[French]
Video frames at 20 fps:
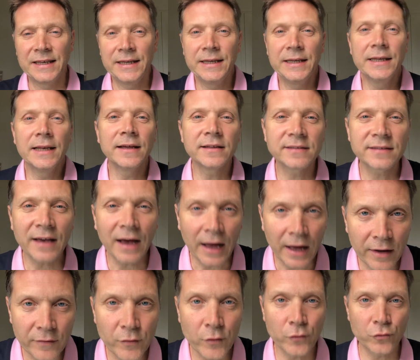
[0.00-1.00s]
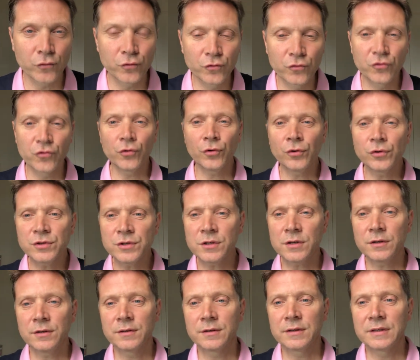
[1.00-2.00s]
il est avant toute
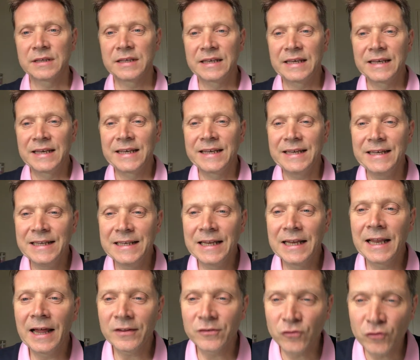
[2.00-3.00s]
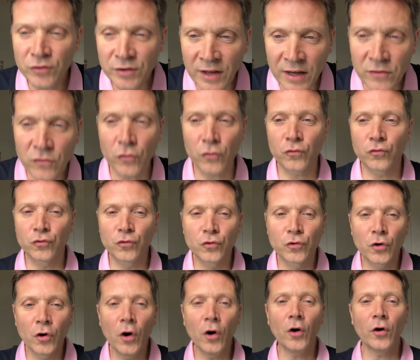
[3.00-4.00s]
chose, il est la tête du
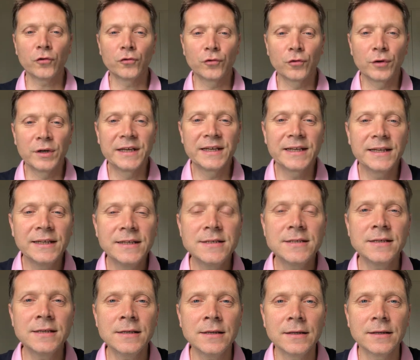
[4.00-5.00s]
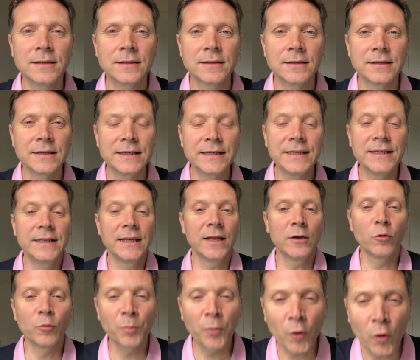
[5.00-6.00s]
corps de l'Église, il est
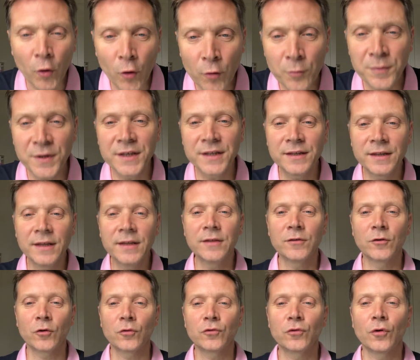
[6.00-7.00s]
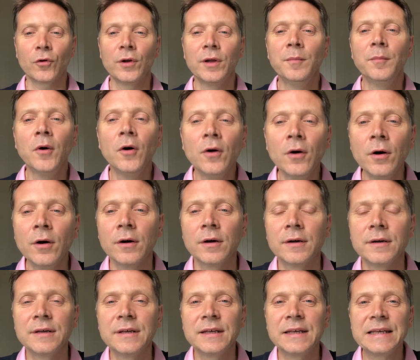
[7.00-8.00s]
le premier-né d'entre les morts,
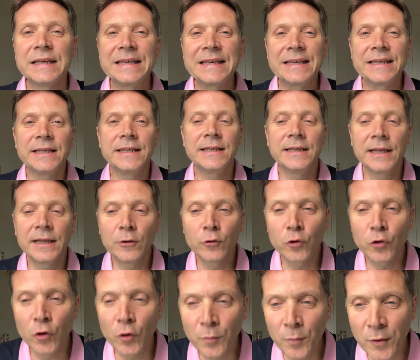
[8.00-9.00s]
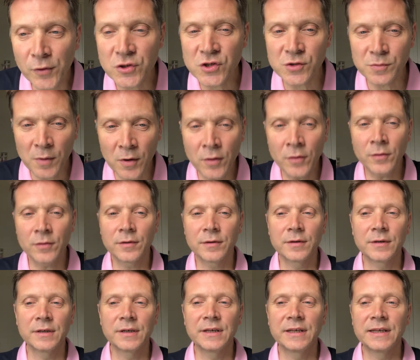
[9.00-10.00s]
il est le commencement,
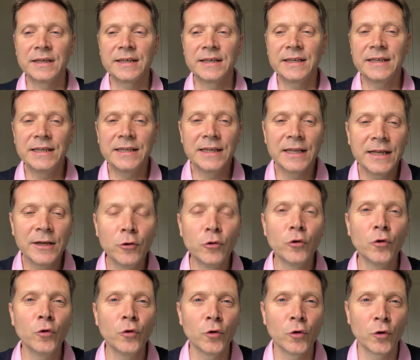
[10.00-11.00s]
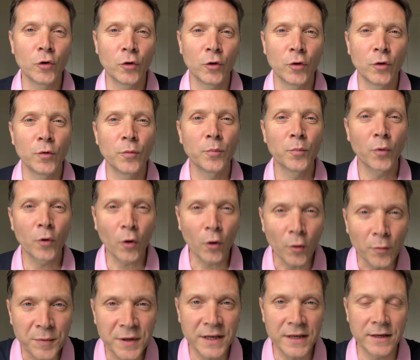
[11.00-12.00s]
il est le
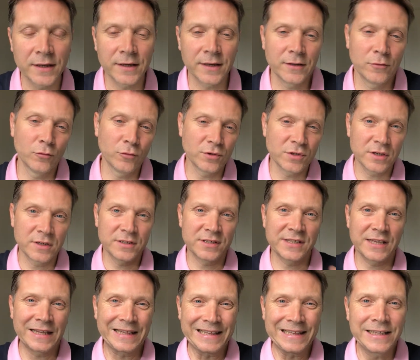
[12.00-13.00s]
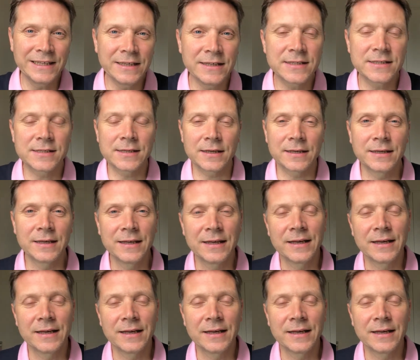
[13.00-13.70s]
premier. Et donc cette liste